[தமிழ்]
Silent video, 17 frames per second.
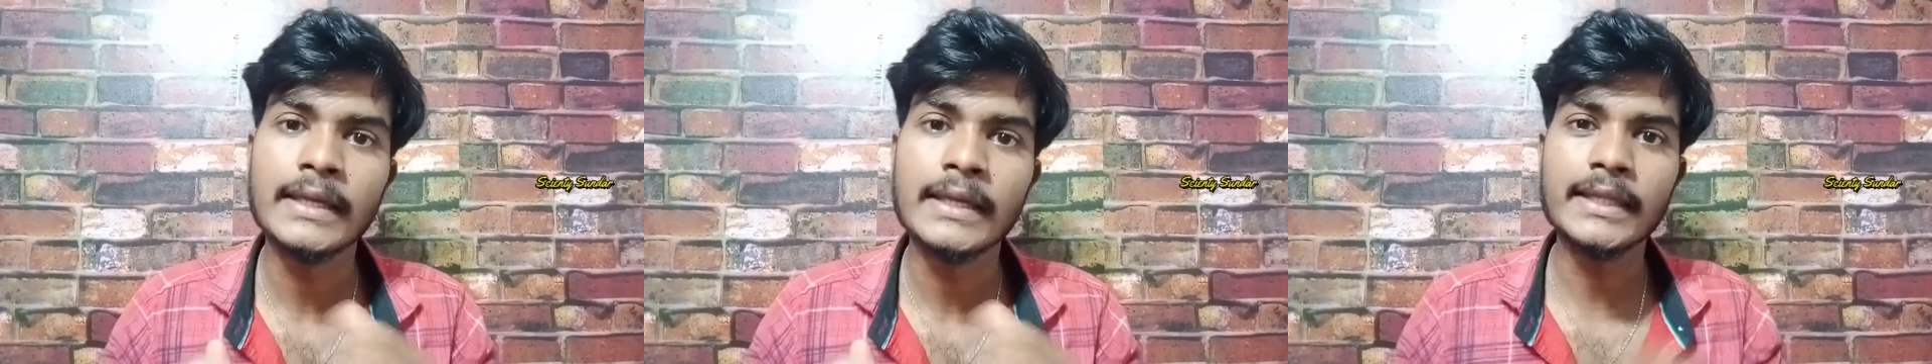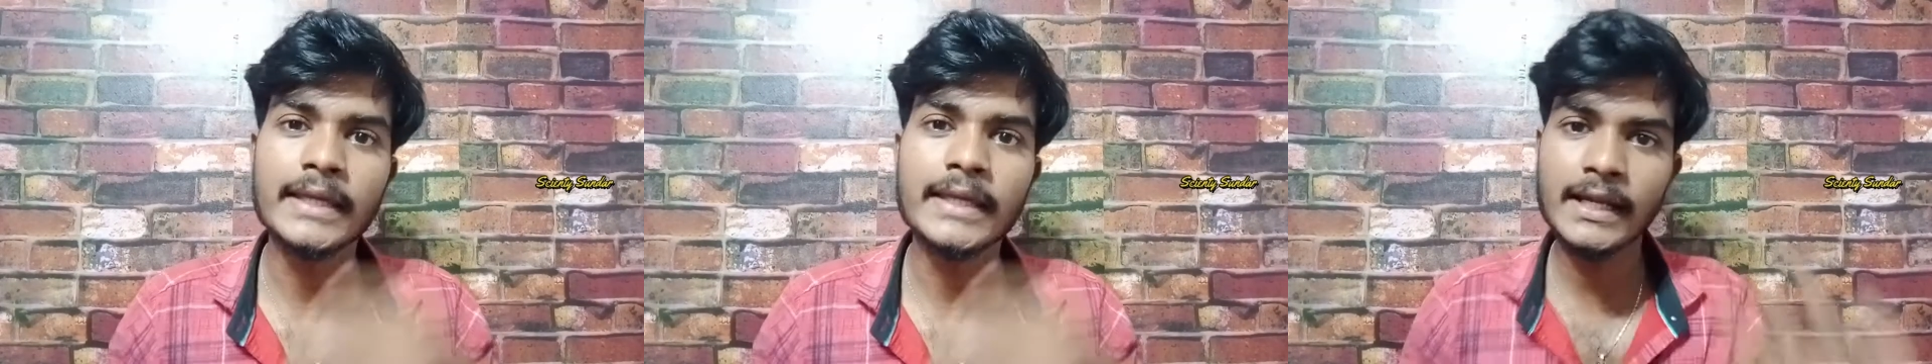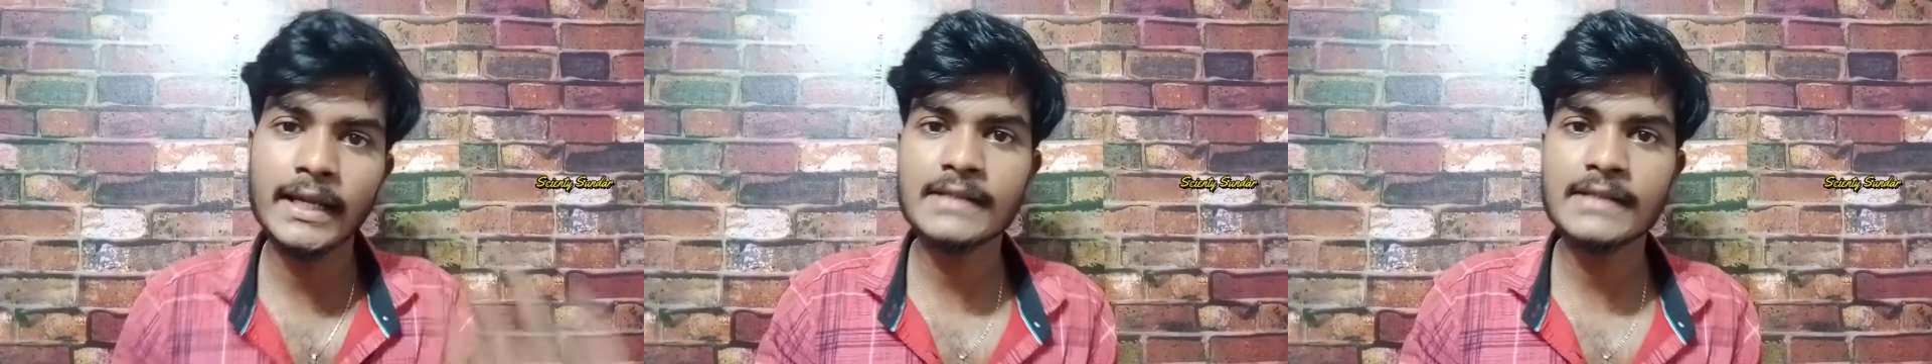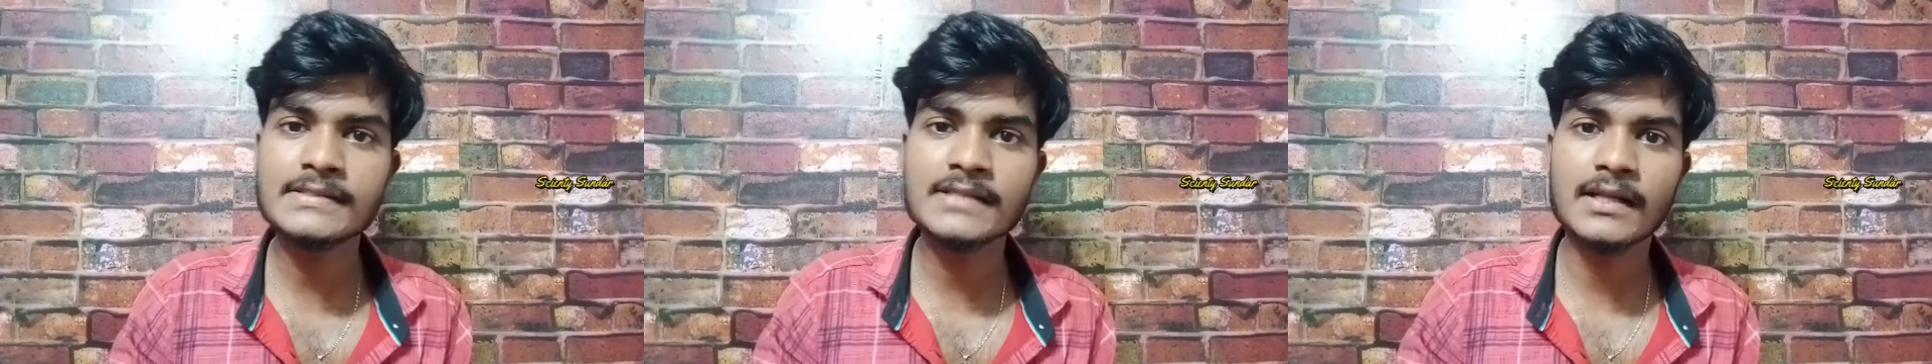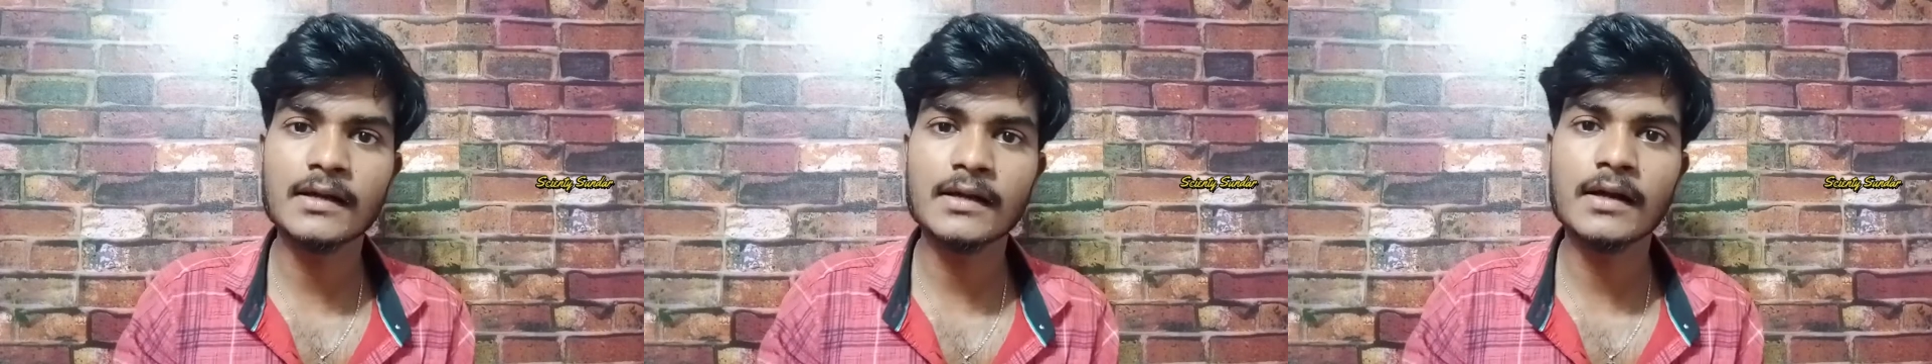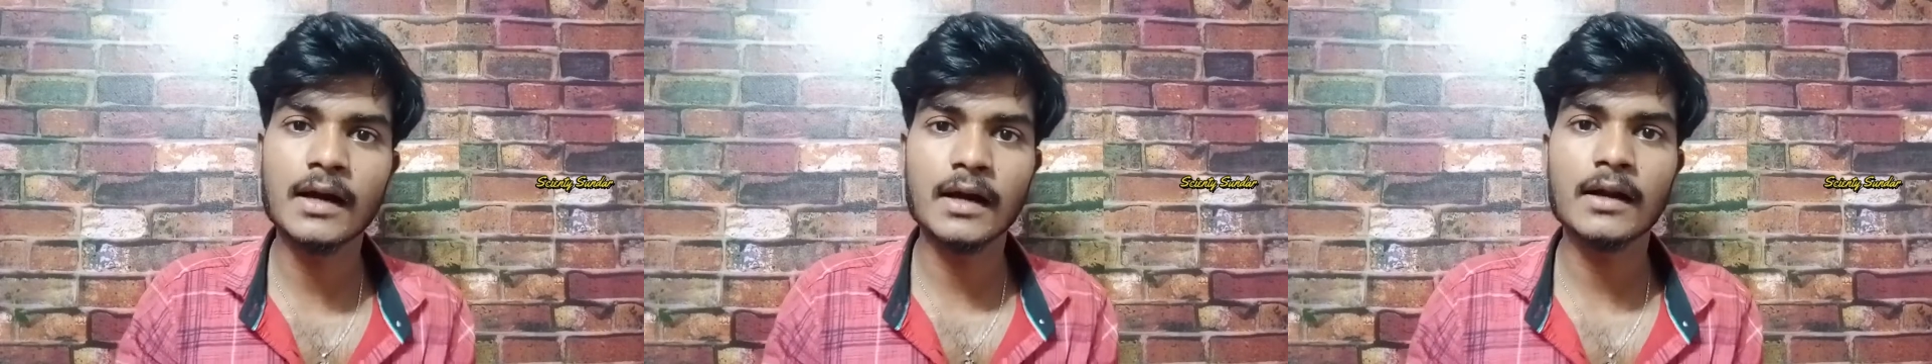இந்த ஏலியன்ஸ்
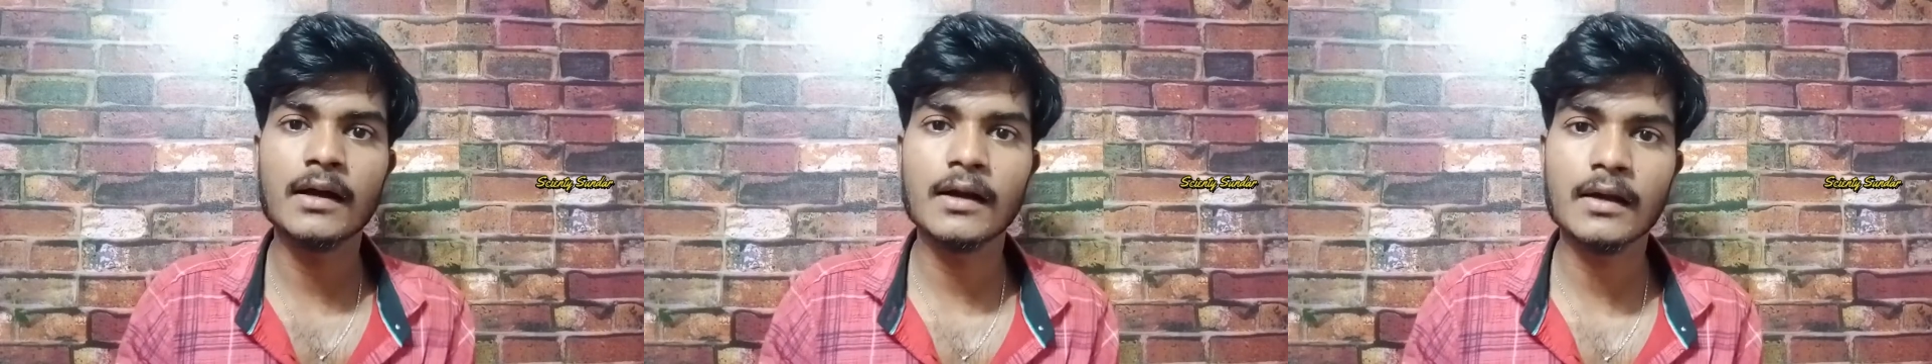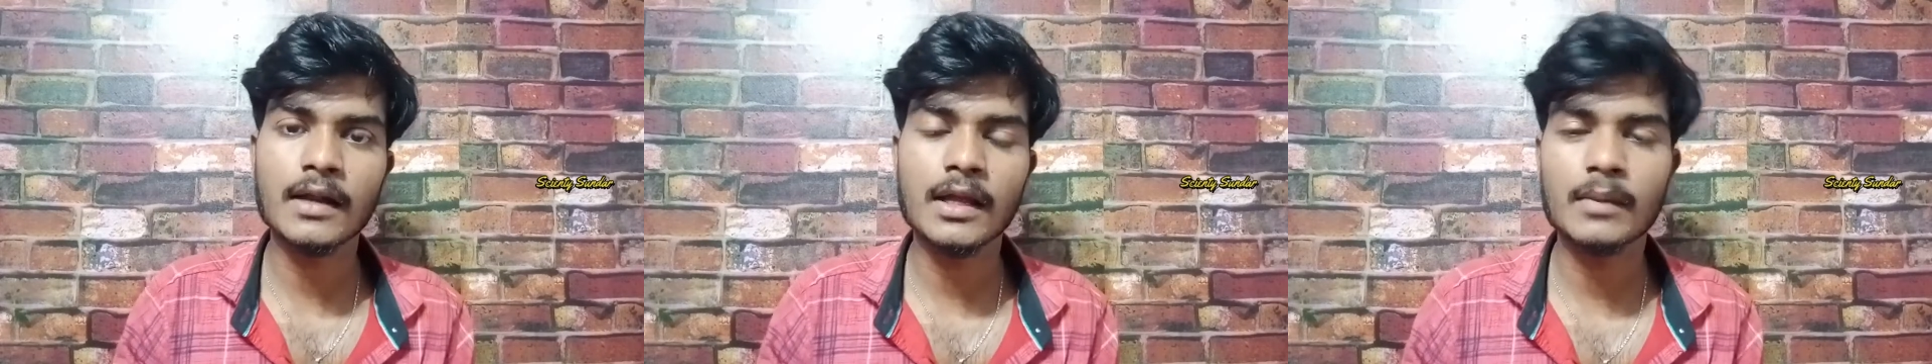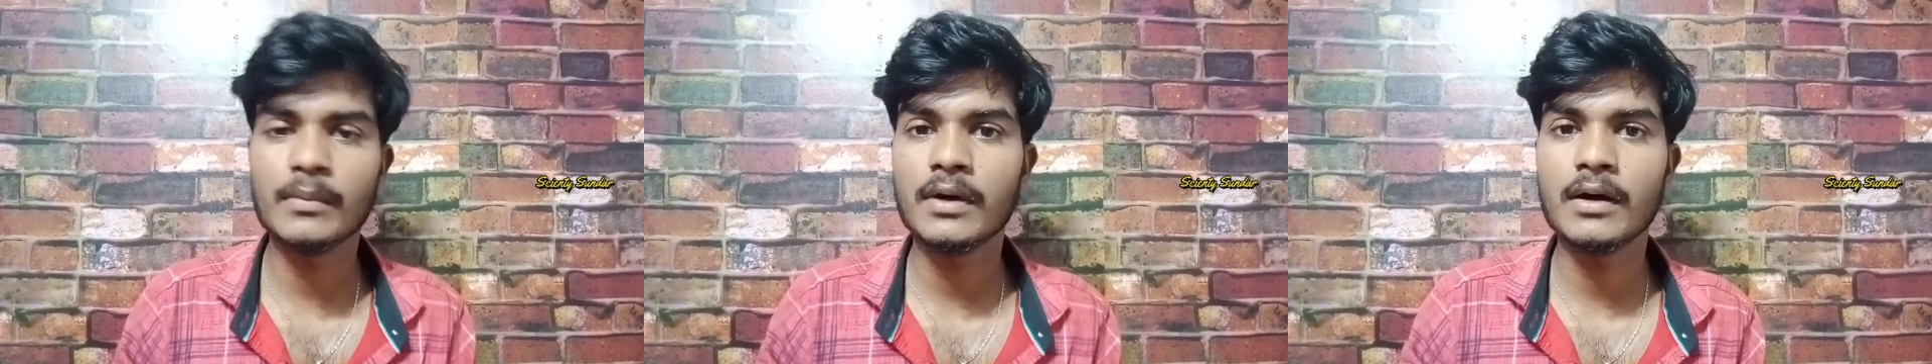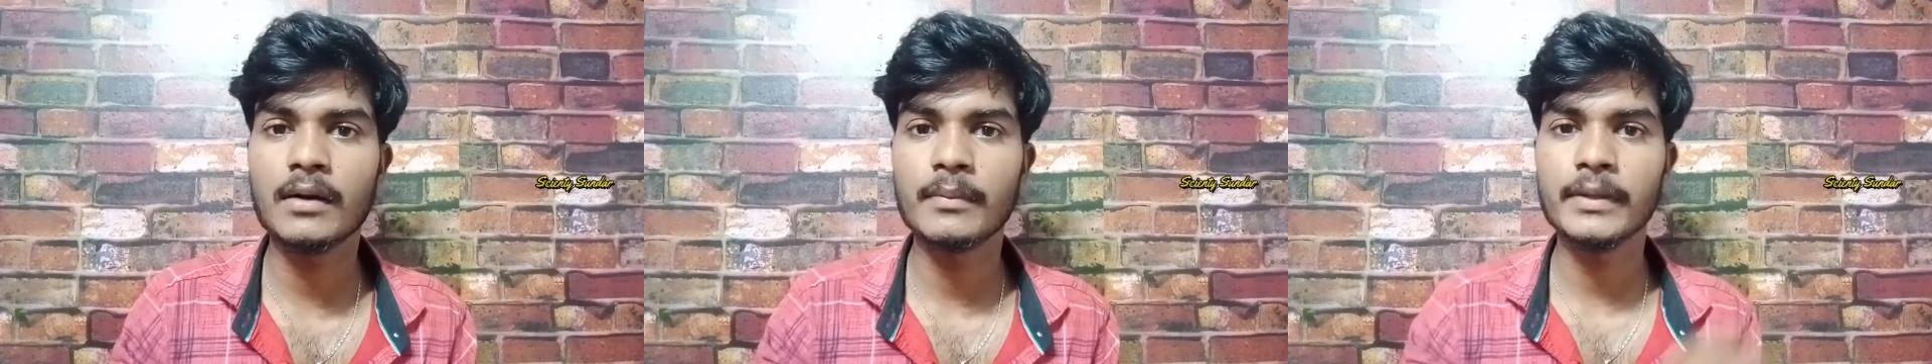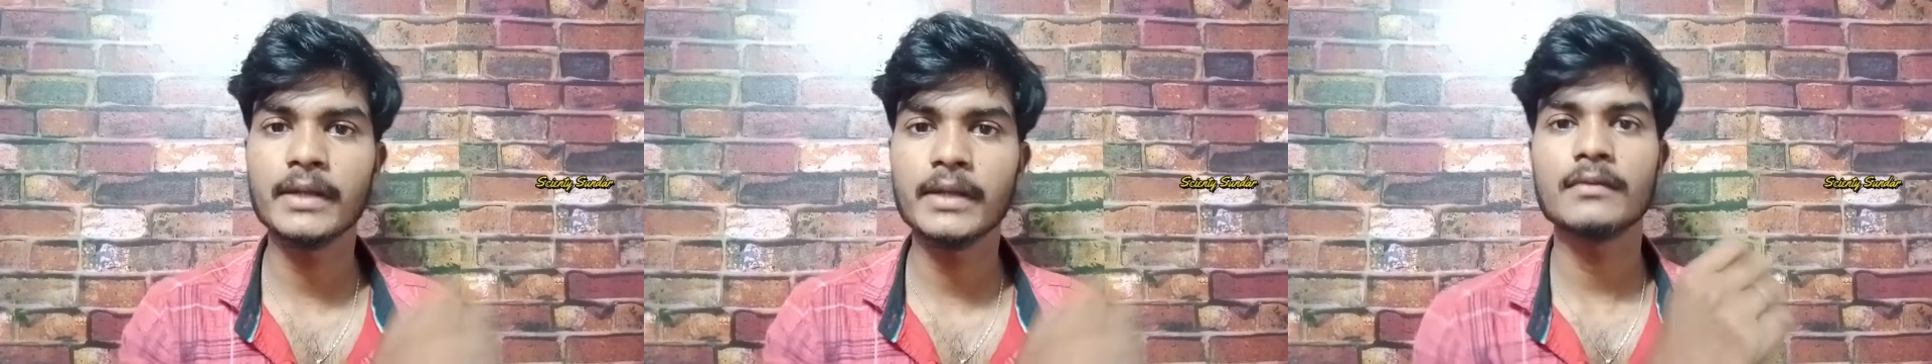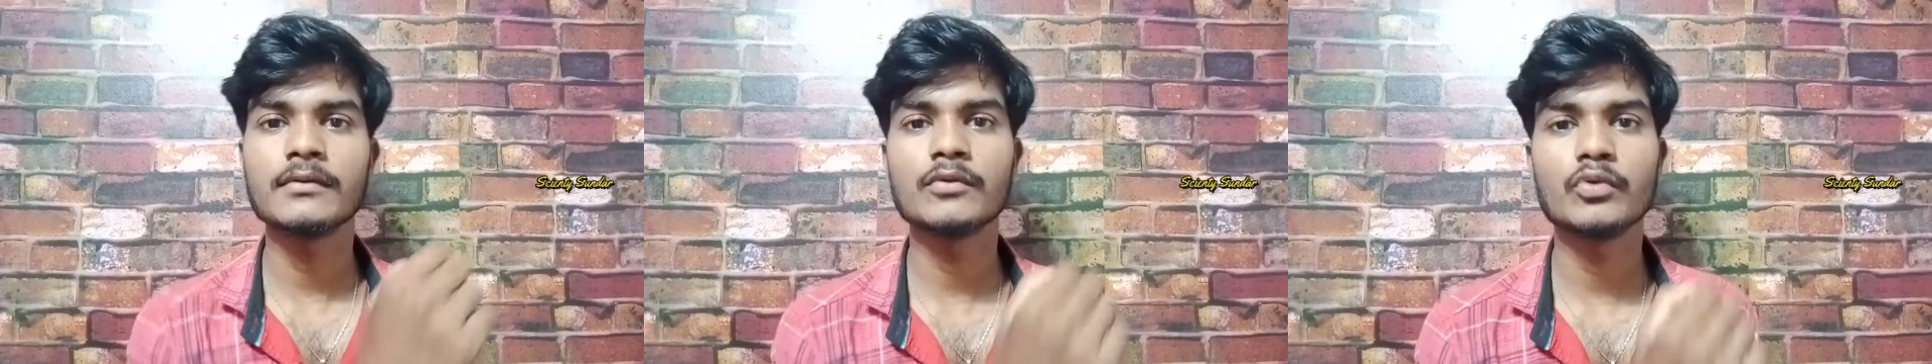எல்லாம் காடாகலாமா ஆகலாமா
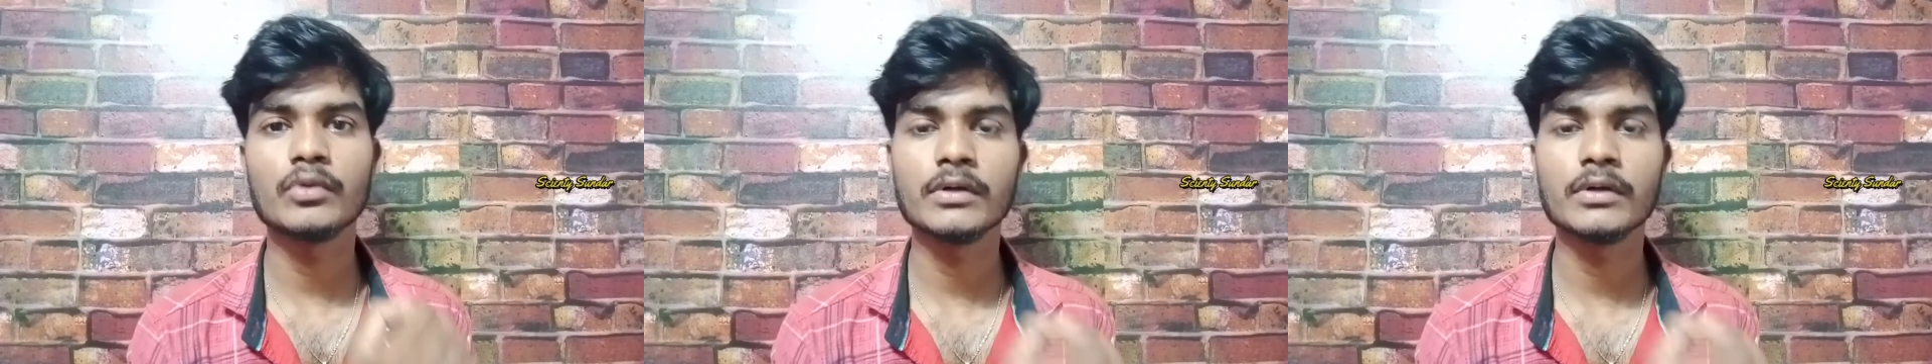அப்படின்ற